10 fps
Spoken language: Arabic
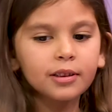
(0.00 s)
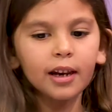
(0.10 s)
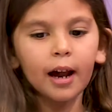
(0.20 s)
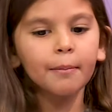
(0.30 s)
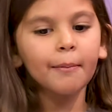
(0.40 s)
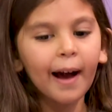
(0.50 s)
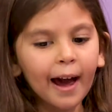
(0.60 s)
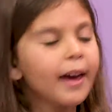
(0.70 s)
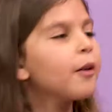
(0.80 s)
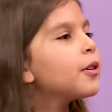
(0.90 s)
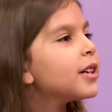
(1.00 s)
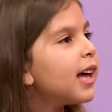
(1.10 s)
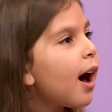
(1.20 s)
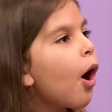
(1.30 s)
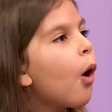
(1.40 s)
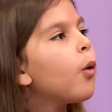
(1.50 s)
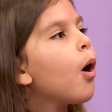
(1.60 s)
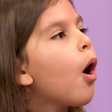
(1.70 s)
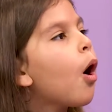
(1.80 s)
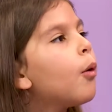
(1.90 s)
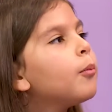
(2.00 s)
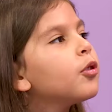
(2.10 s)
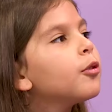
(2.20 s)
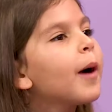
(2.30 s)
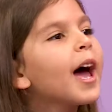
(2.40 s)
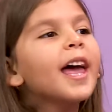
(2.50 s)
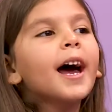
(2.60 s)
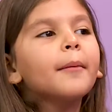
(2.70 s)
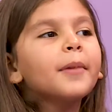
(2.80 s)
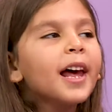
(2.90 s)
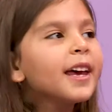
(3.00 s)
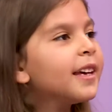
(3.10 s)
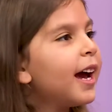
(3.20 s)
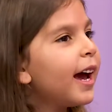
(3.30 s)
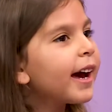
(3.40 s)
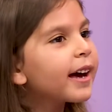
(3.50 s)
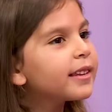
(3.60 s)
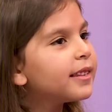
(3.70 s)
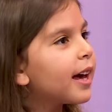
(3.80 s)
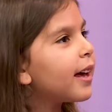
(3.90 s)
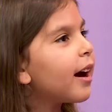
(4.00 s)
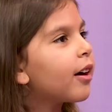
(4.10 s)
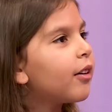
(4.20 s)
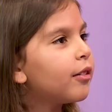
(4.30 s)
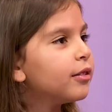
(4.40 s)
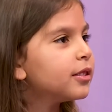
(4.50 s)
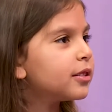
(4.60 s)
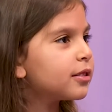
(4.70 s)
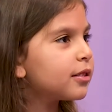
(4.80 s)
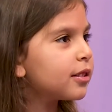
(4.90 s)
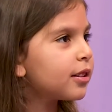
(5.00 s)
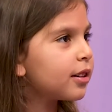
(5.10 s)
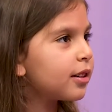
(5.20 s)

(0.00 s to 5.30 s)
تلعب معاه وكده هو عمره ما هيعمل اي حاجه تضايقك خالص تمام